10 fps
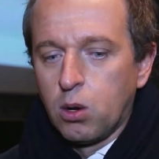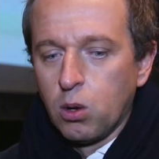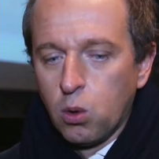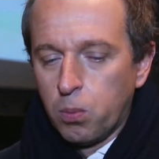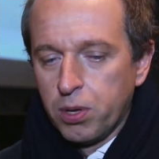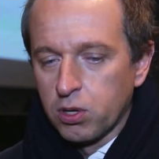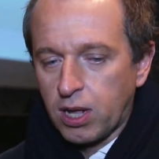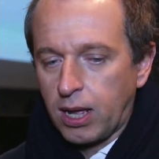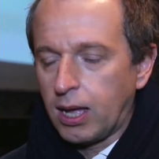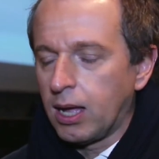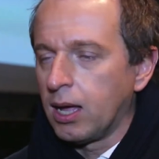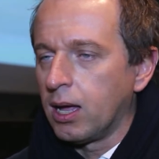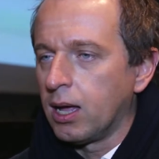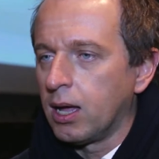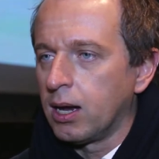connubio
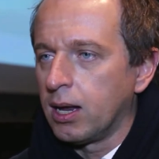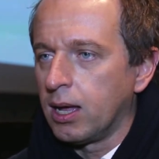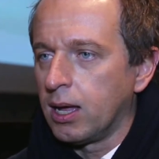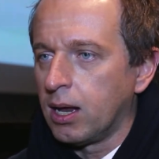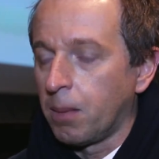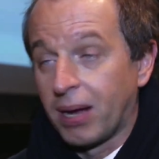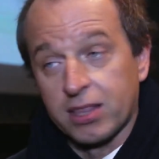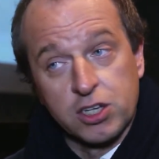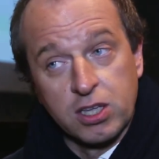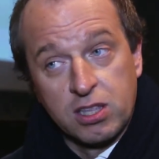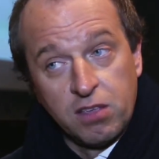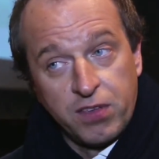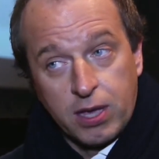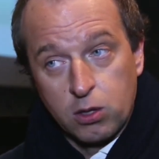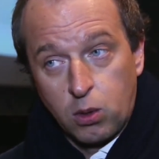tra la, la, parte
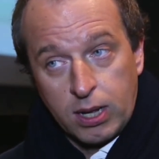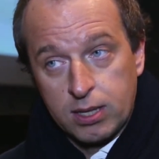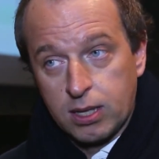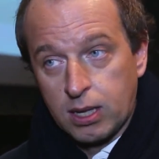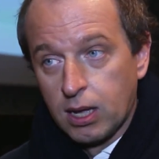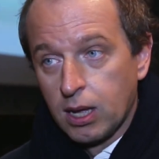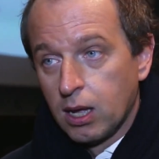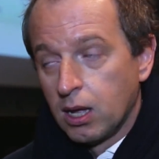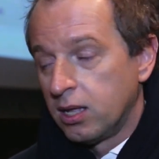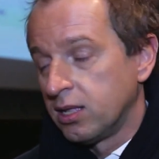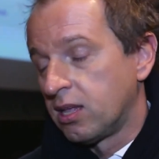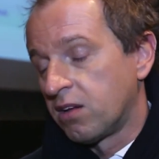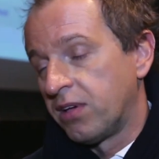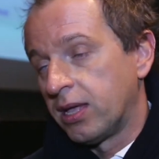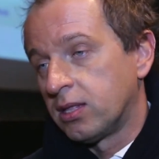scientifica durante gli
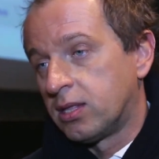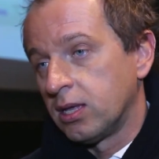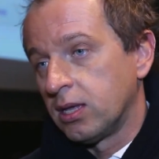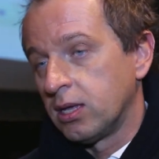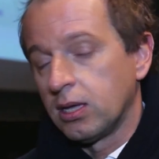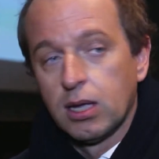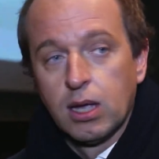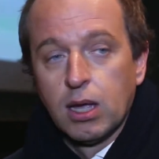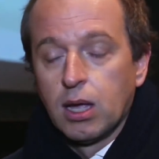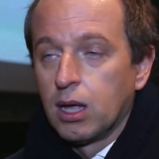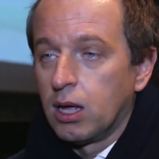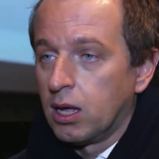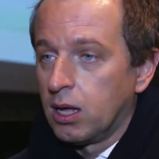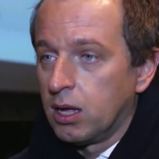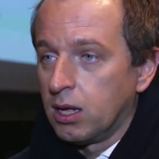interventi
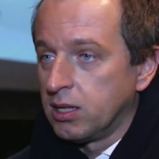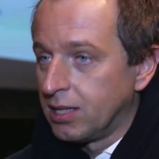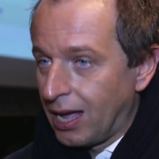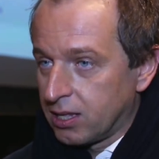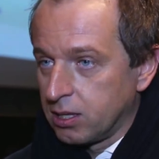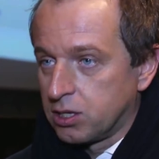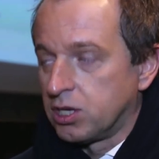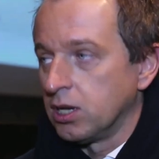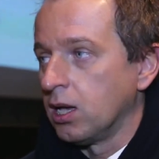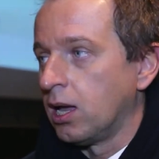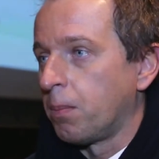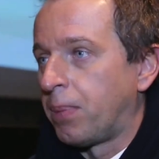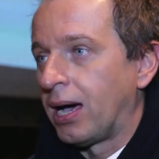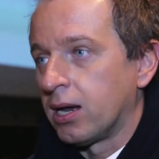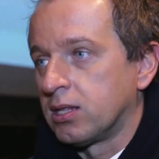eh, didattici e la
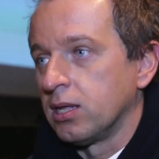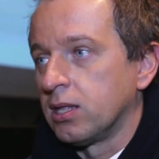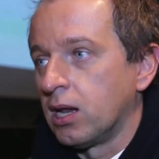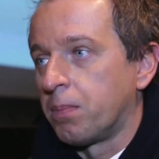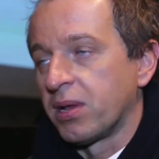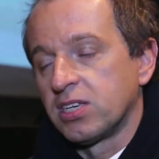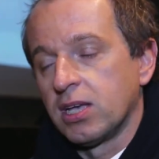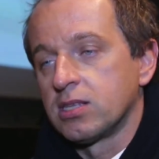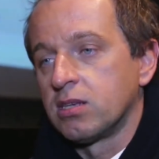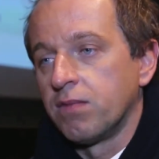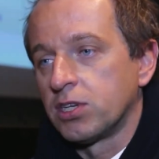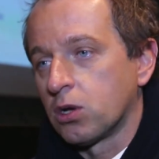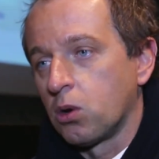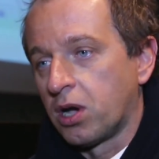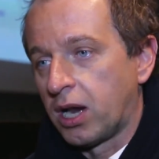parte della presenza invece
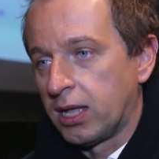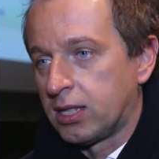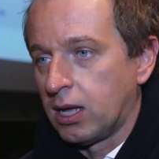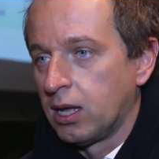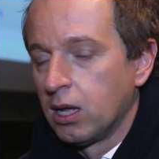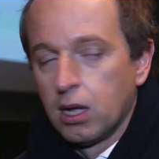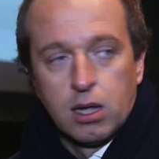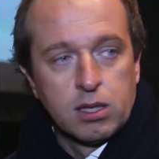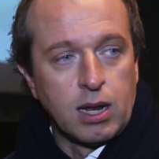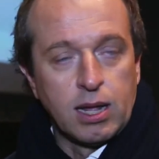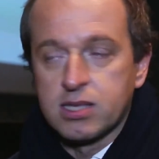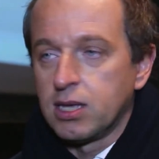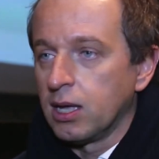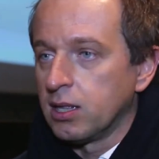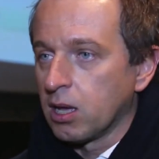concreta delle
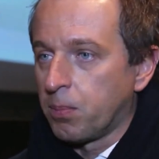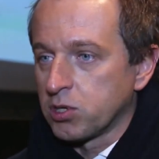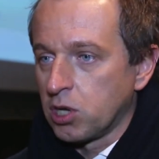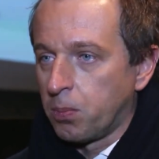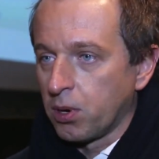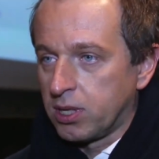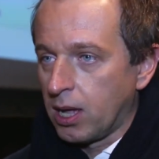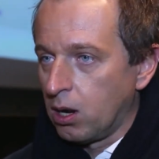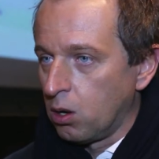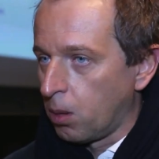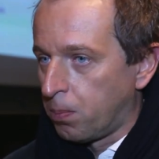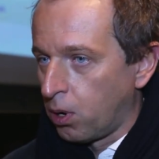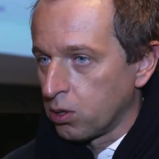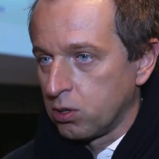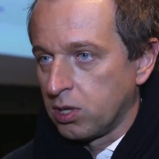aziende che possano portare il loro
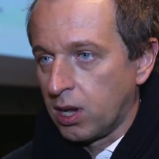apporto